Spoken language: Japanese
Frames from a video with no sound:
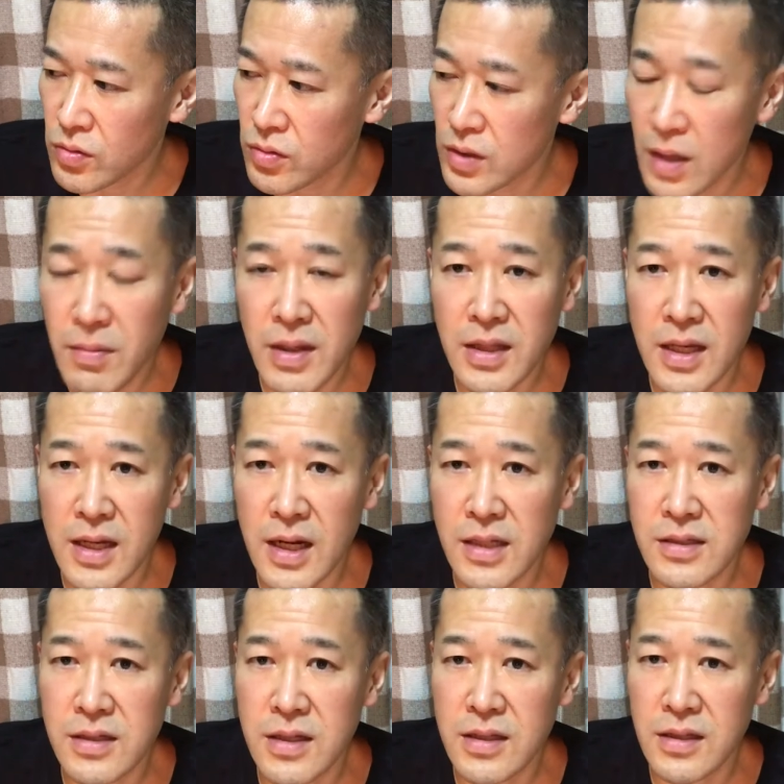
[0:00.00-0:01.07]
こう頑張って減
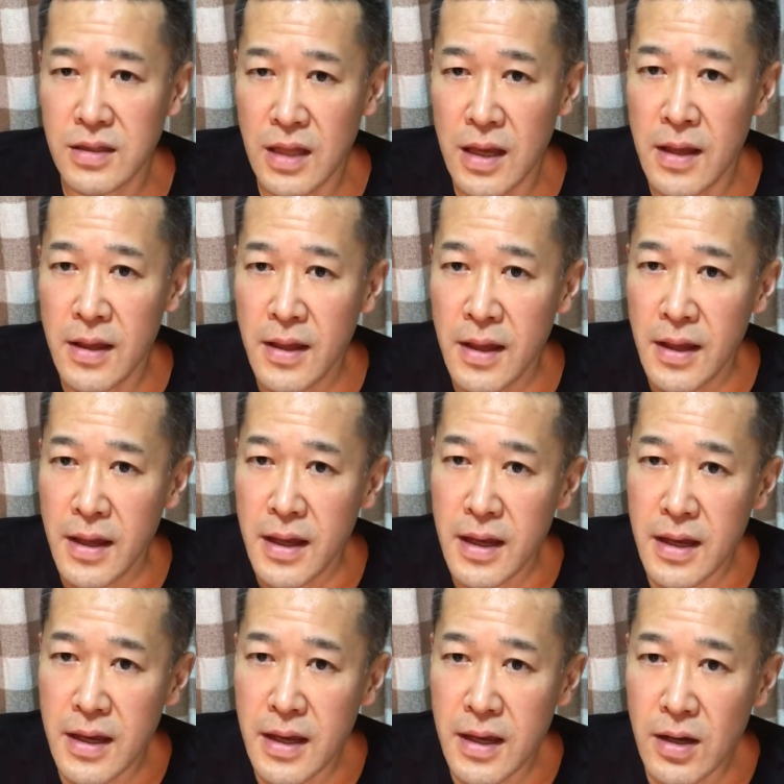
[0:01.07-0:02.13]
らしていって、
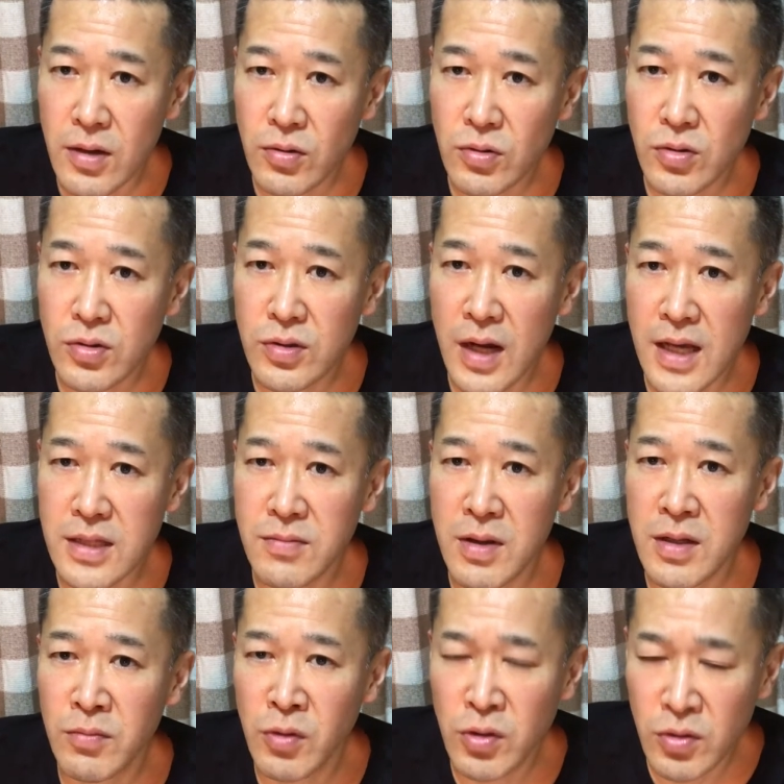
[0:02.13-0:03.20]
えー、今年の初
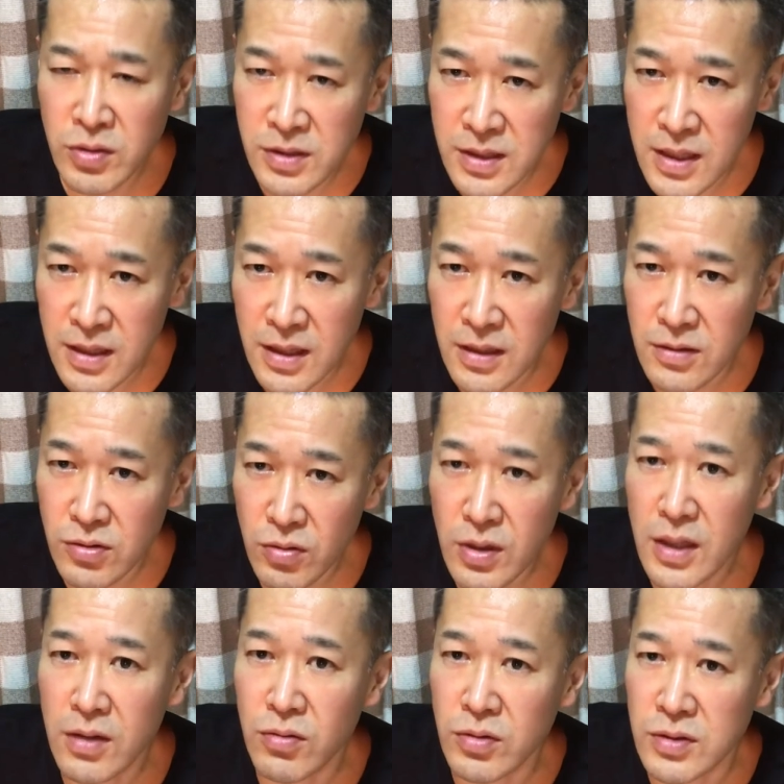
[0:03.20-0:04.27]
めに戻してそこ
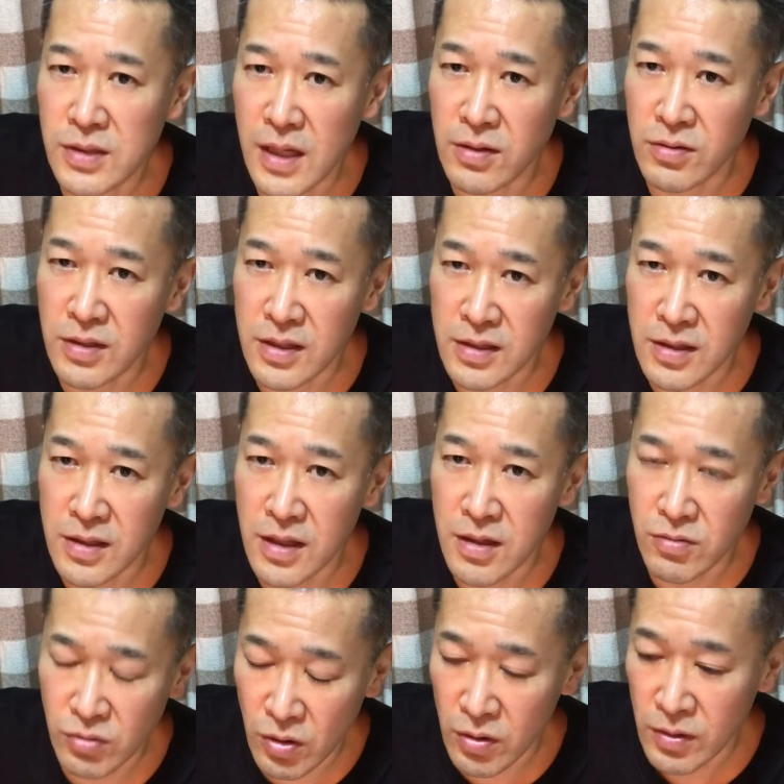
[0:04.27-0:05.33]
からこうスタートさせて
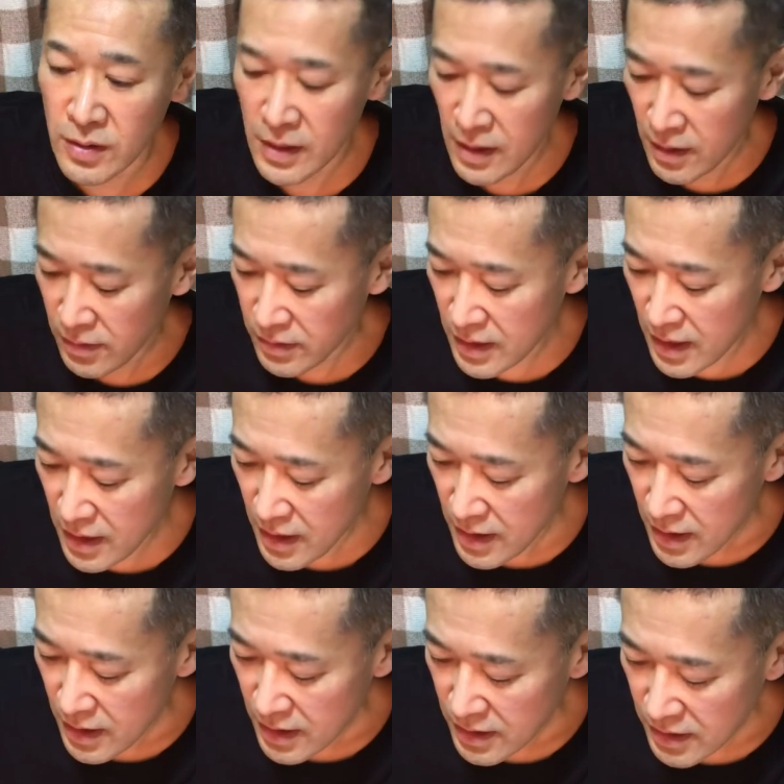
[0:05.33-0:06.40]
いくと。で
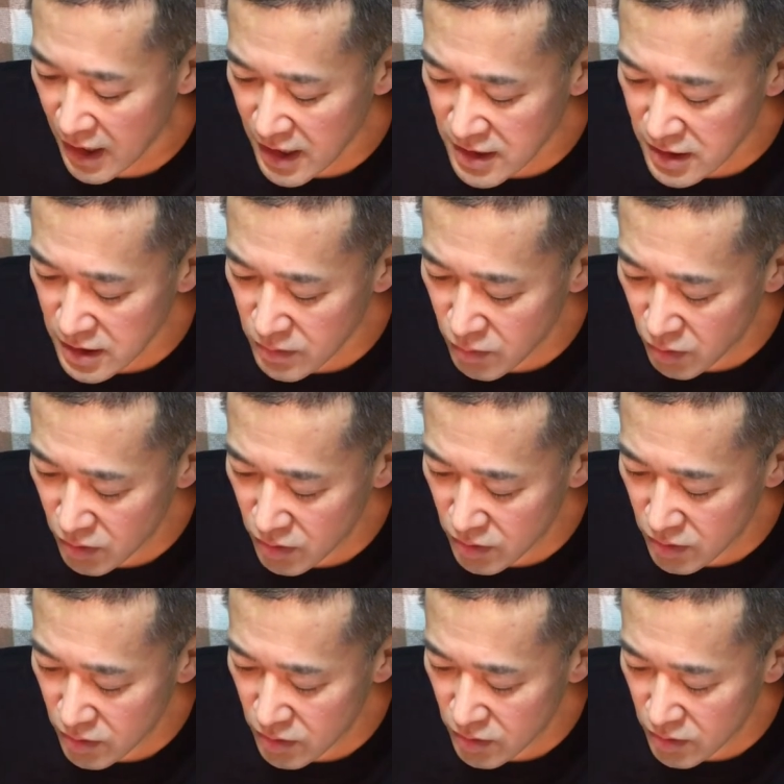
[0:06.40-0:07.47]
体脂肪
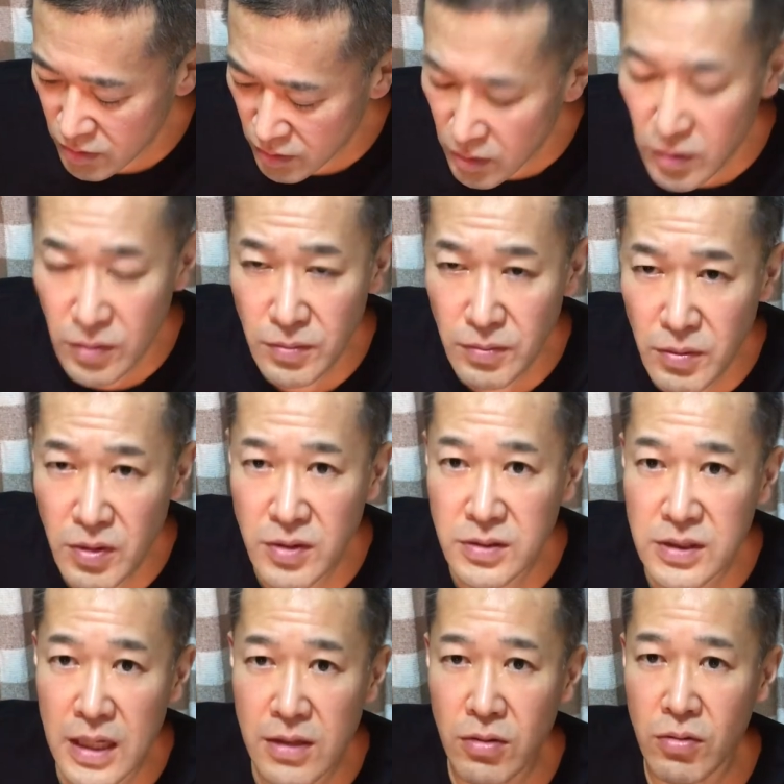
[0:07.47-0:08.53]
をもう
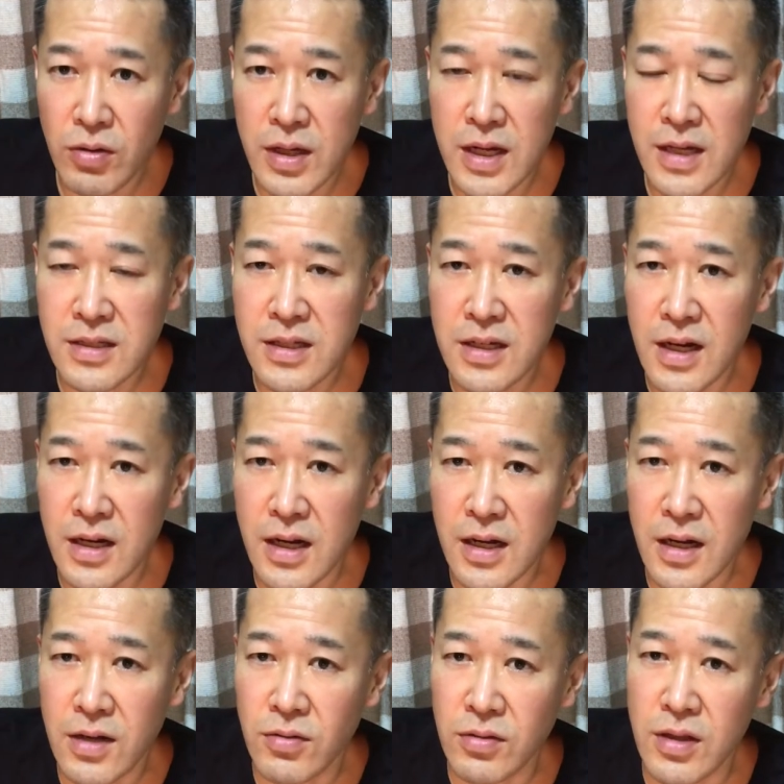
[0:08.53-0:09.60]
ちゃんとこう減らしていかなあ
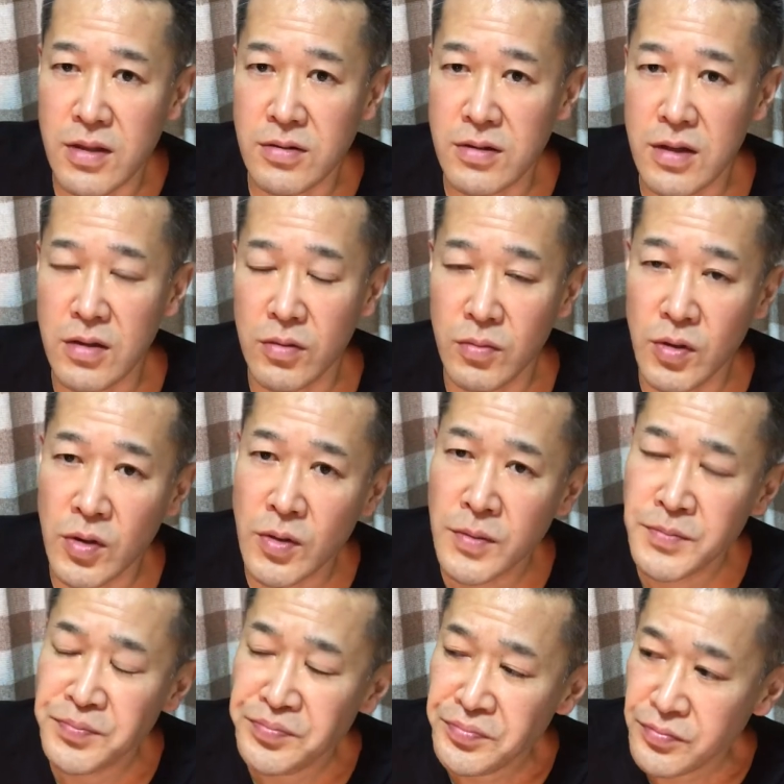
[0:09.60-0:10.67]
かんのですけども、
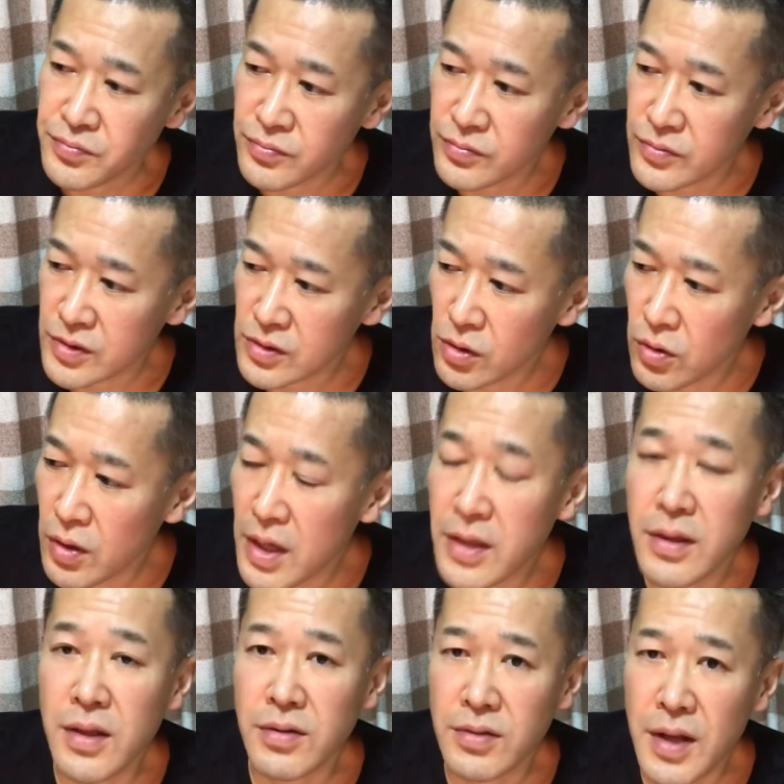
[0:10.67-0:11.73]
うん、その
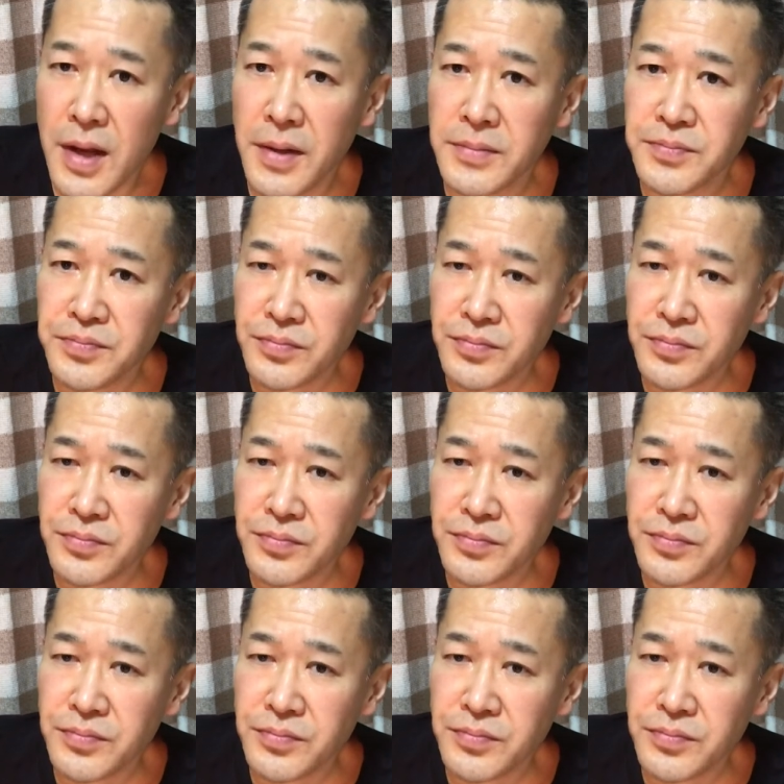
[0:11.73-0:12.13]
辺ですね。